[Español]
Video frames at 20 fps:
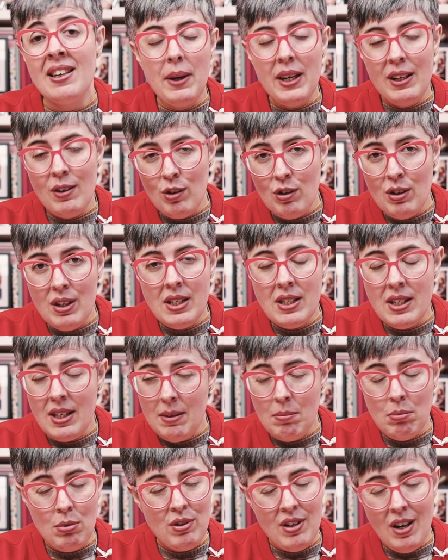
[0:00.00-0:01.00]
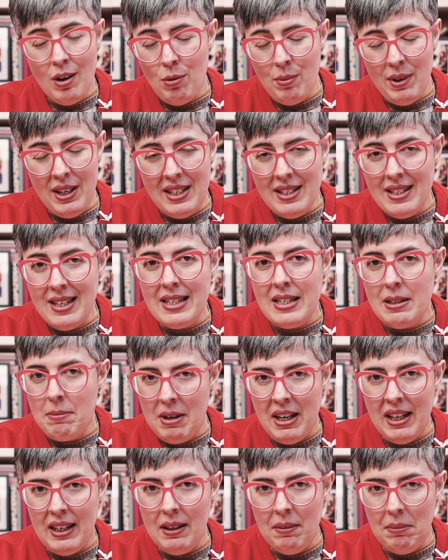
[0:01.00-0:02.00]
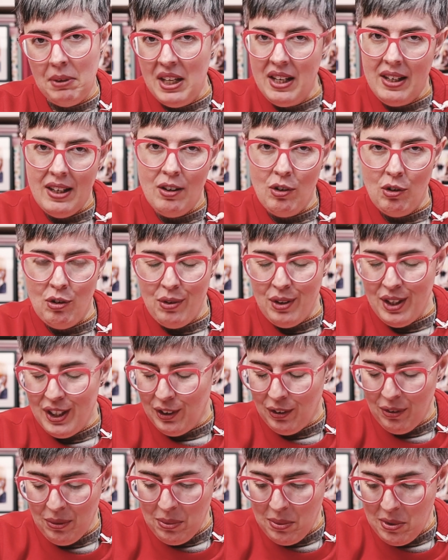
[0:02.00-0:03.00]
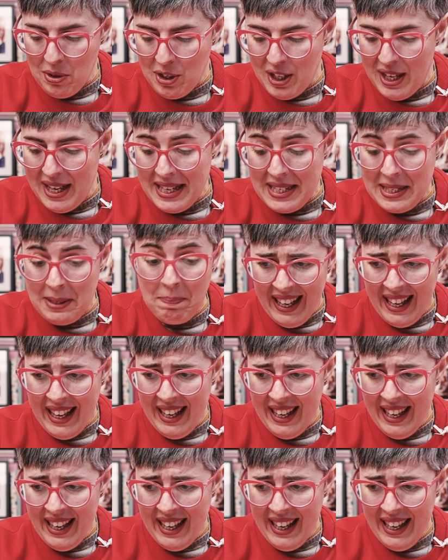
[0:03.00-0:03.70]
pero ese pues ya lo veréis la semana que viene o dentro de unos días.